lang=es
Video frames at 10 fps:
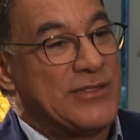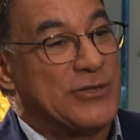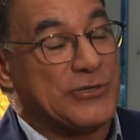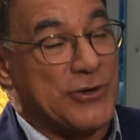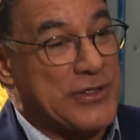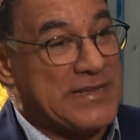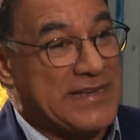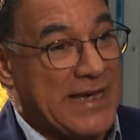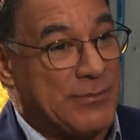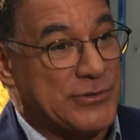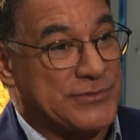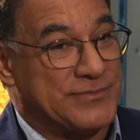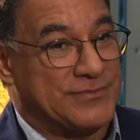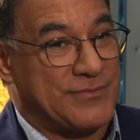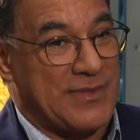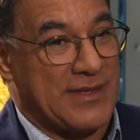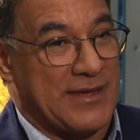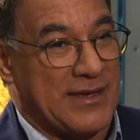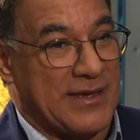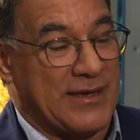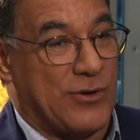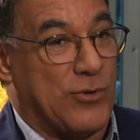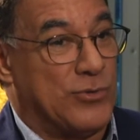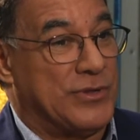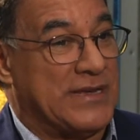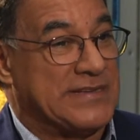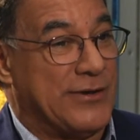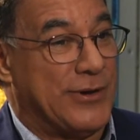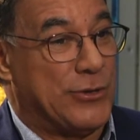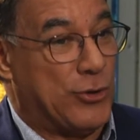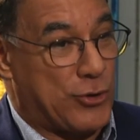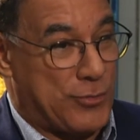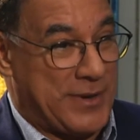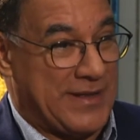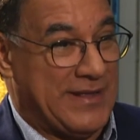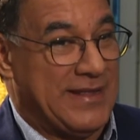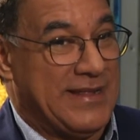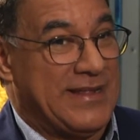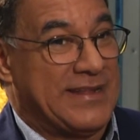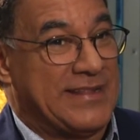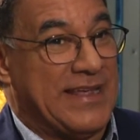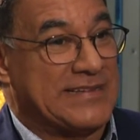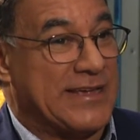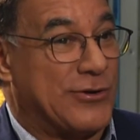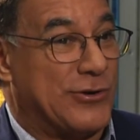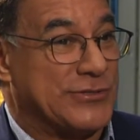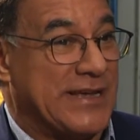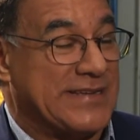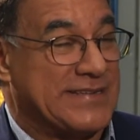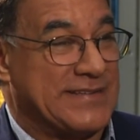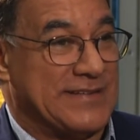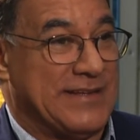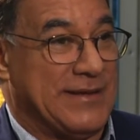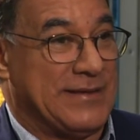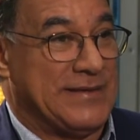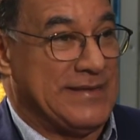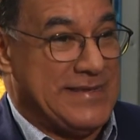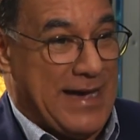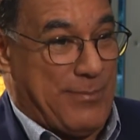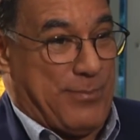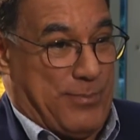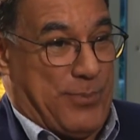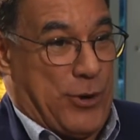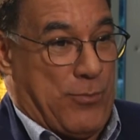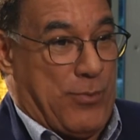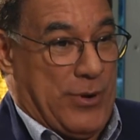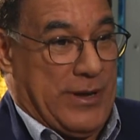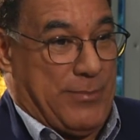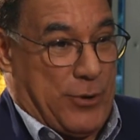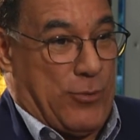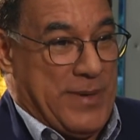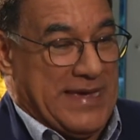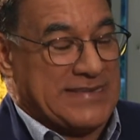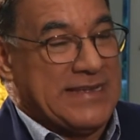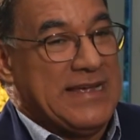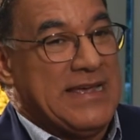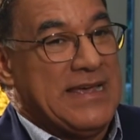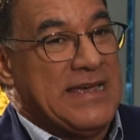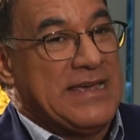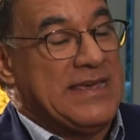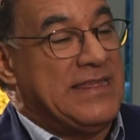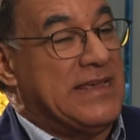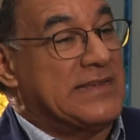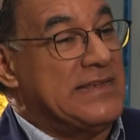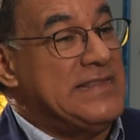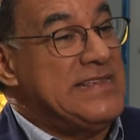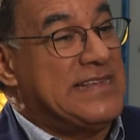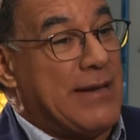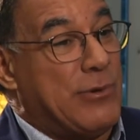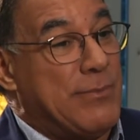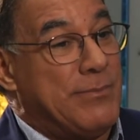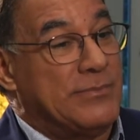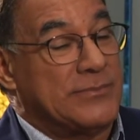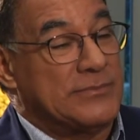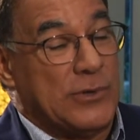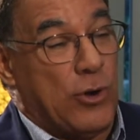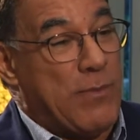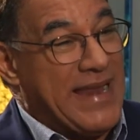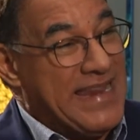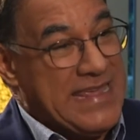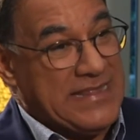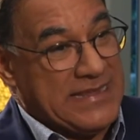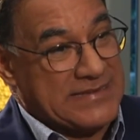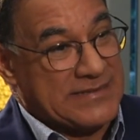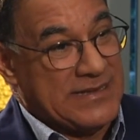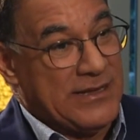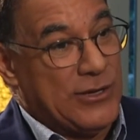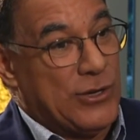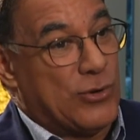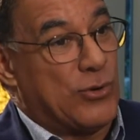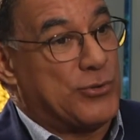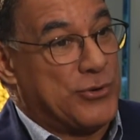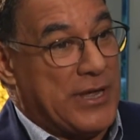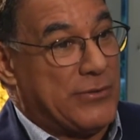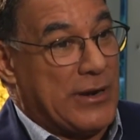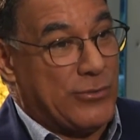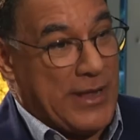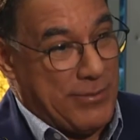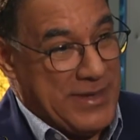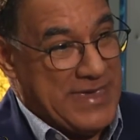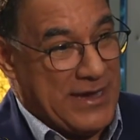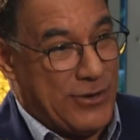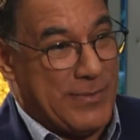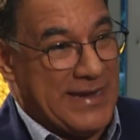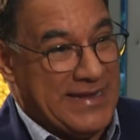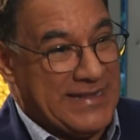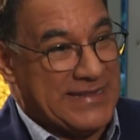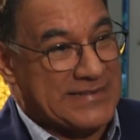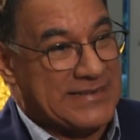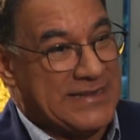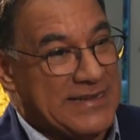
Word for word: Nosotros iniciamos con un deseo enorme de hacer cosas ya eh, propias. Y iniciamos en más Lindas, construyendo algunas villas en lo más Lindas.